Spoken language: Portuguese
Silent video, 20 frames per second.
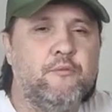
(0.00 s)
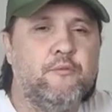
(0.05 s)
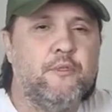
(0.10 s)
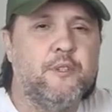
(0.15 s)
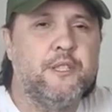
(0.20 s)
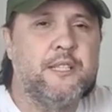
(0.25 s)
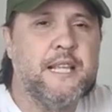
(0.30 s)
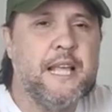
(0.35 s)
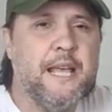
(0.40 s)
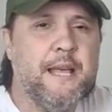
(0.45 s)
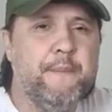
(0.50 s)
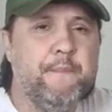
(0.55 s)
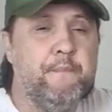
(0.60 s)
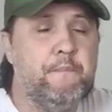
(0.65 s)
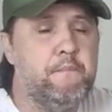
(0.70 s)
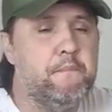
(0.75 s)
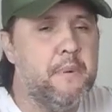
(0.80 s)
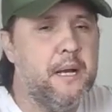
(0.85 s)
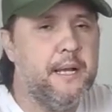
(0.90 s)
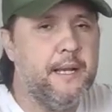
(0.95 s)
um Zé
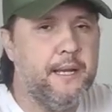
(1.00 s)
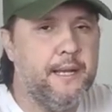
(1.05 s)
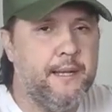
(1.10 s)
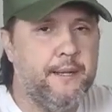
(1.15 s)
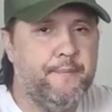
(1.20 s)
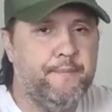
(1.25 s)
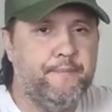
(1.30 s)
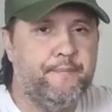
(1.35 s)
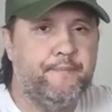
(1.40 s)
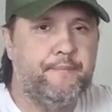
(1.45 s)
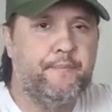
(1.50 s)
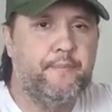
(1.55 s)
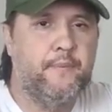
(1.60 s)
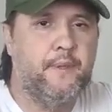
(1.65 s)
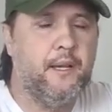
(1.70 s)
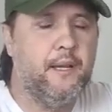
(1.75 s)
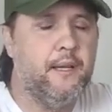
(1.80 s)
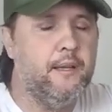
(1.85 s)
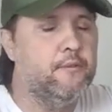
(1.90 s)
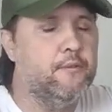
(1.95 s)
Mané, tá?